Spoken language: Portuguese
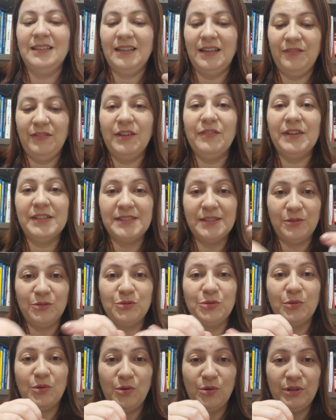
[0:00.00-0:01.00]
Quer ver que vai ser
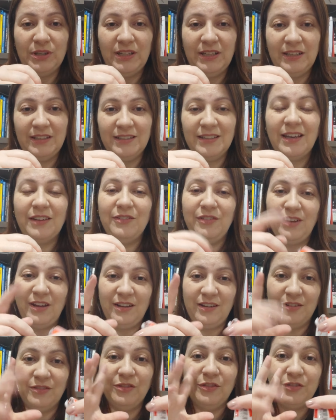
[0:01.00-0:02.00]
outro Rony? Quer
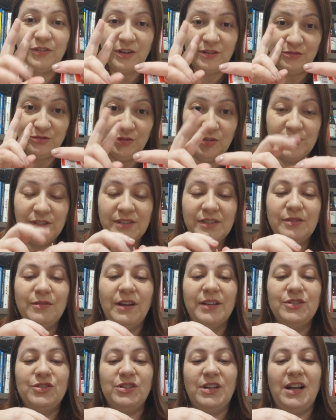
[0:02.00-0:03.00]
ver? Eu vou ficar com dois
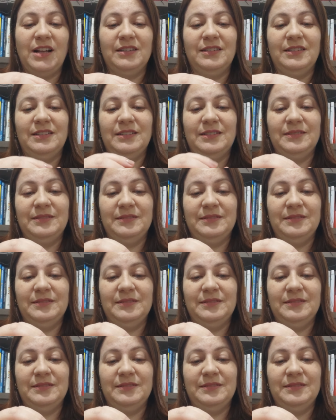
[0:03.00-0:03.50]
iguais de cada.